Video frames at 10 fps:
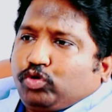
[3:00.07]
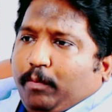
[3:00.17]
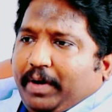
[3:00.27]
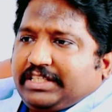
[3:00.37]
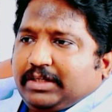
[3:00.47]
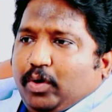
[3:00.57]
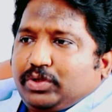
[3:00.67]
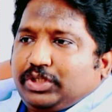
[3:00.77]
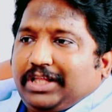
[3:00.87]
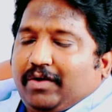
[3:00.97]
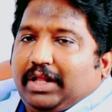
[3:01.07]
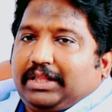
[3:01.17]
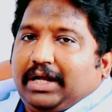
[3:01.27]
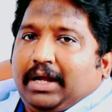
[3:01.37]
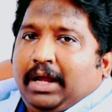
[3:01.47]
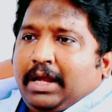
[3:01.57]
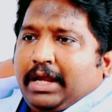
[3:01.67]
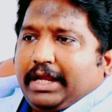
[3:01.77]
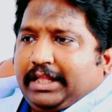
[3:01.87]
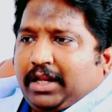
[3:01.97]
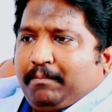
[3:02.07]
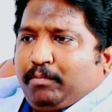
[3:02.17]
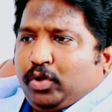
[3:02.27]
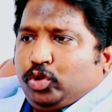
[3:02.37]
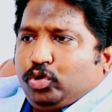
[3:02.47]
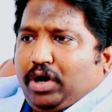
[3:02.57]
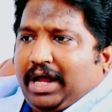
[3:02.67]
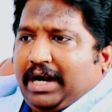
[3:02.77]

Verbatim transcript: సూపర్ హిట్ సినిమా వచ్చిన తర్వాత ఏదైనా మందు